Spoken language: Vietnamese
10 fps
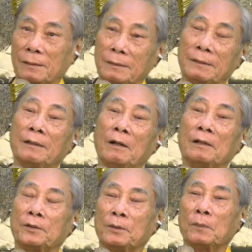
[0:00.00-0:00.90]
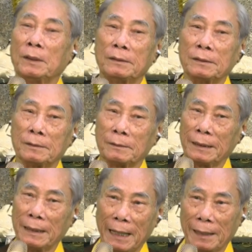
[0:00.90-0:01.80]
chửi, cái đó là chuyện bình thường của
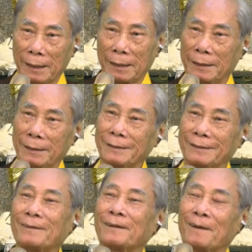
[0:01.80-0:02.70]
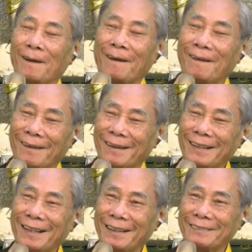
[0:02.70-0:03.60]
thế gian này, con đừng có lo,
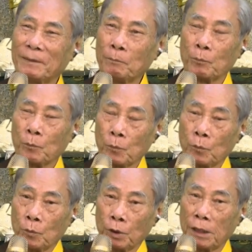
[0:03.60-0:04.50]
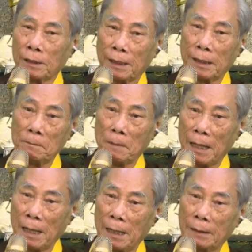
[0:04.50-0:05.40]
thấy không? Vì thế
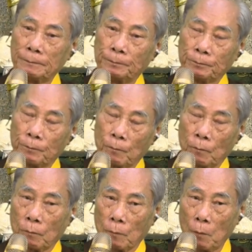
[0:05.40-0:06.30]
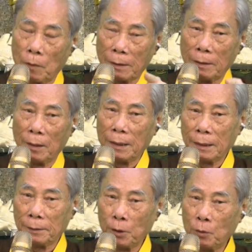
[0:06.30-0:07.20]
mà ông Phật nói
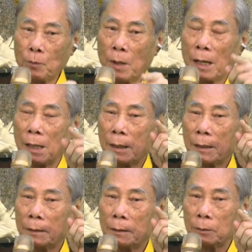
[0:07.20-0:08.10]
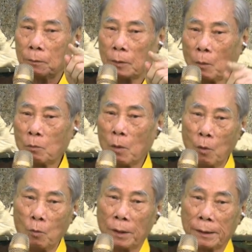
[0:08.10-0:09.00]
đó, nếu mà công
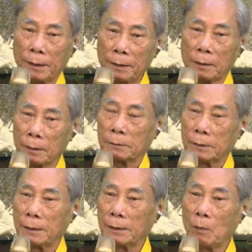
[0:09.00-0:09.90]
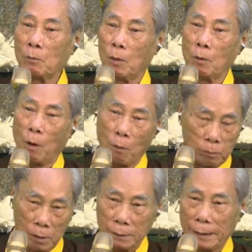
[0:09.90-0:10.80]
bố quyền ký được thì công bố,
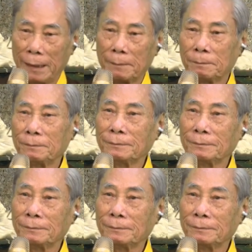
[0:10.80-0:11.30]
không được dẹp.